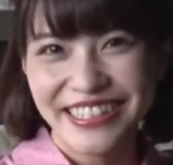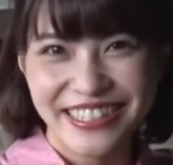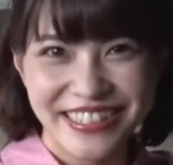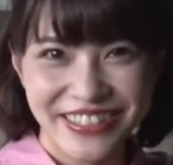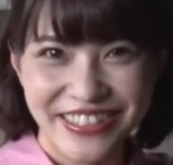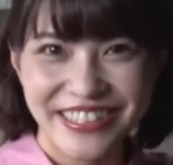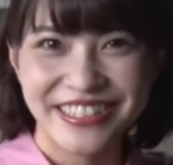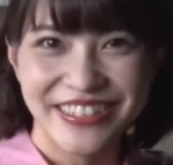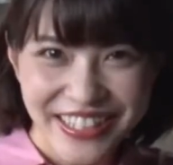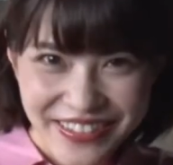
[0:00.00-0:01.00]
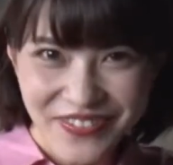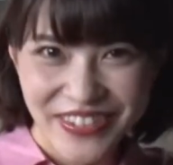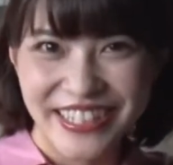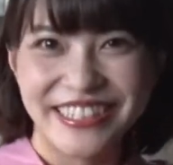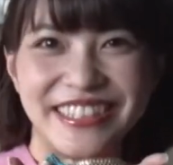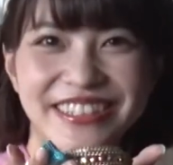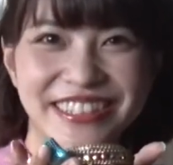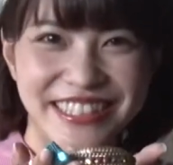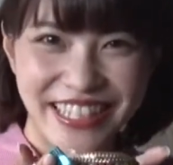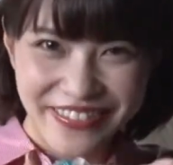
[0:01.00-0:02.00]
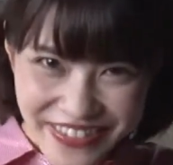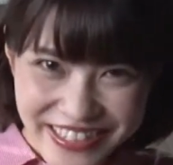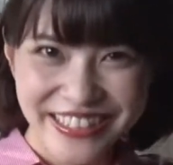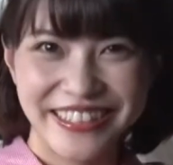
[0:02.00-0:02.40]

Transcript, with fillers: 真と一緒にプレゼントしちゃいます。